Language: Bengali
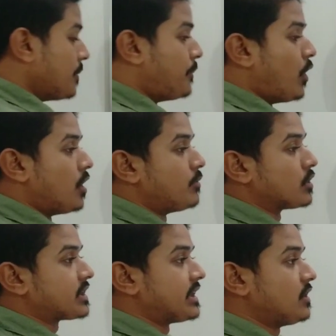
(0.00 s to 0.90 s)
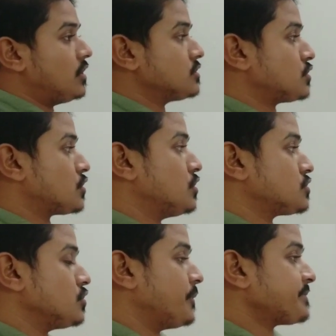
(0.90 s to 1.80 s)
প বর্গের
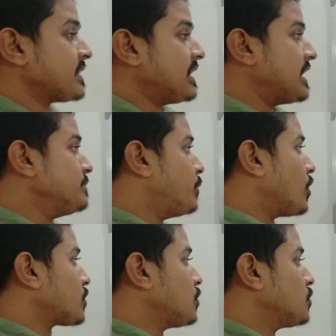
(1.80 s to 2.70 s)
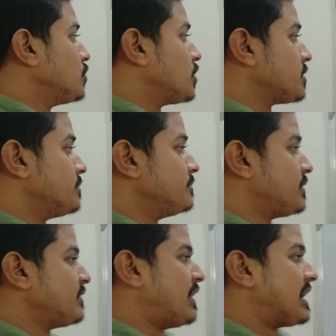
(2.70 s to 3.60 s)
অন্তর্গত এই বর্গগুলোর
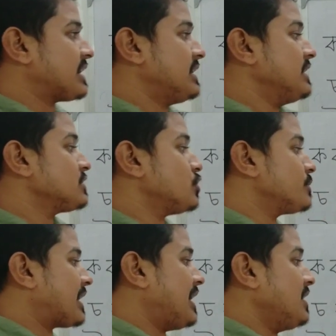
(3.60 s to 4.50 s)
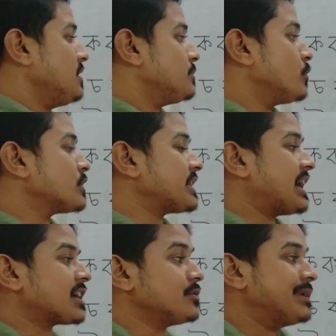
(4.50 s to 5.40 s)
বিভাগ তোমরা মনে
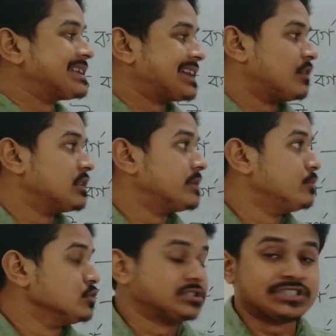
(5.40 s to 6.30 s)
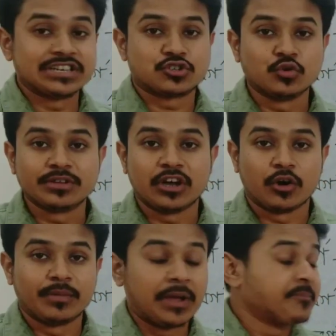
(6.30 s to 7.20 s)
রাখবে তাহলে বুঝতে সুবিধা
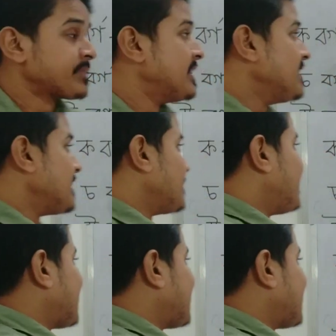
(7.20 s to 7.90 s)
হবে এবারে